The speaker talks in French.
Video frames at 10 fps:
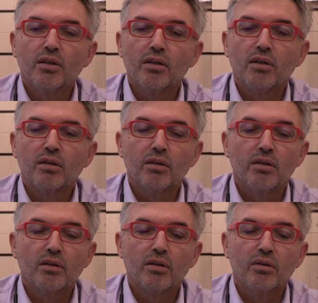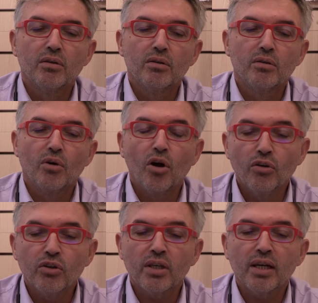Euh,
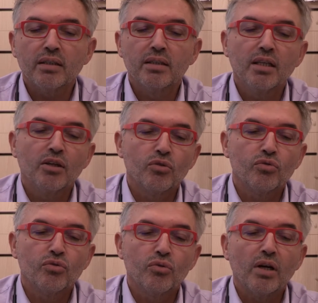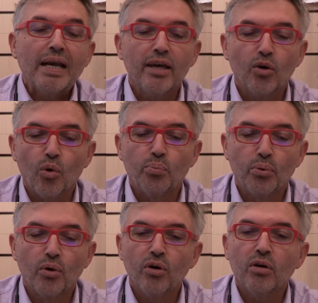un autre article sur
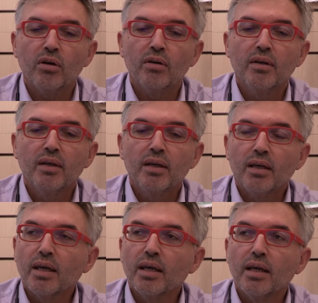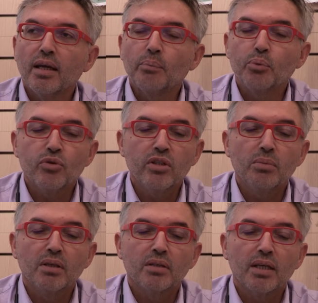l'aéroport et la
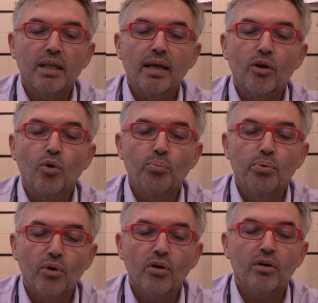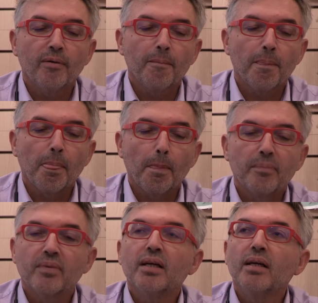possible entrée de l'aéroport
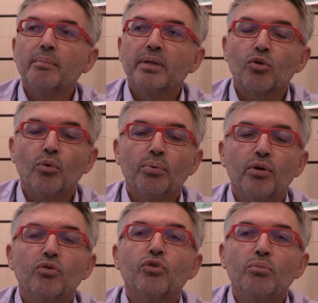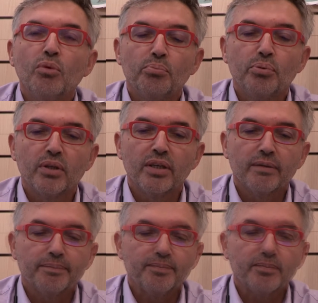dans la métropole de
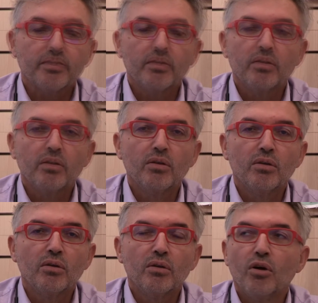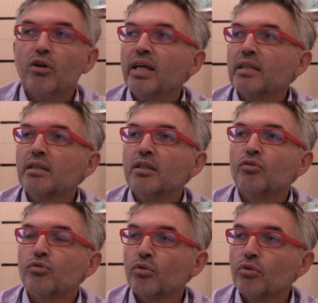Montpellier. Euh, un article
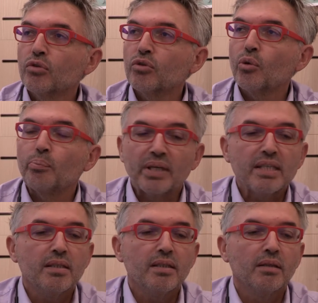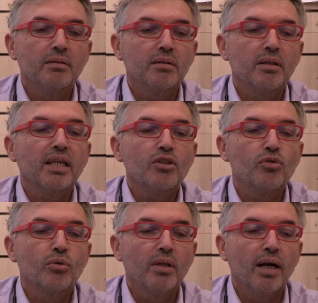sur notre présidente
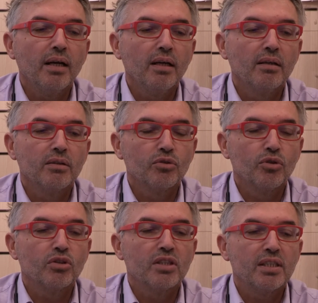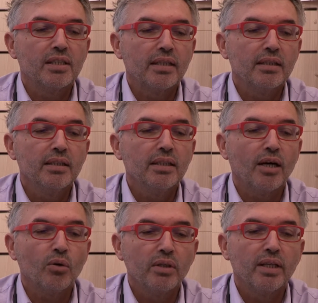régionale d'Occitanie,
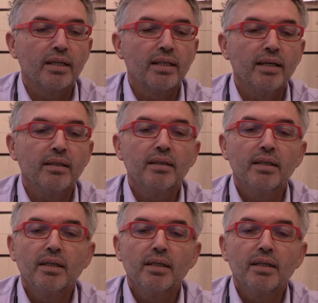Carole Delga,